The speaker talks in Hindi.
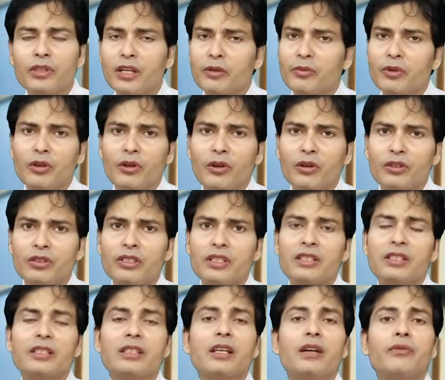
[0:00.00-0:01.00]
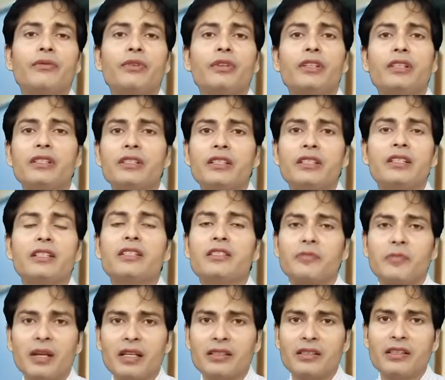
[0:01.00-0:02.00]
डर्माटोलॉजिस्ट या फिर स्किन
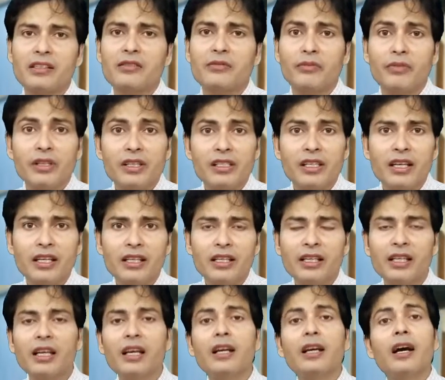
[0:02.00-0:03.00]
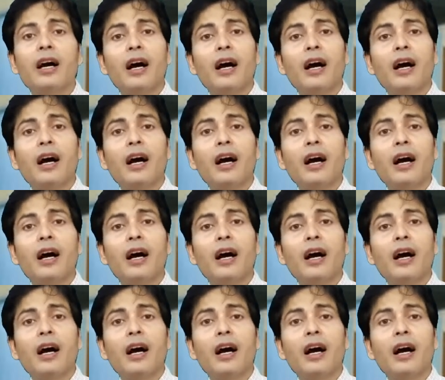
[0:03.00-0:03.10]
स्पेशलिस्ट मिल जाएंगे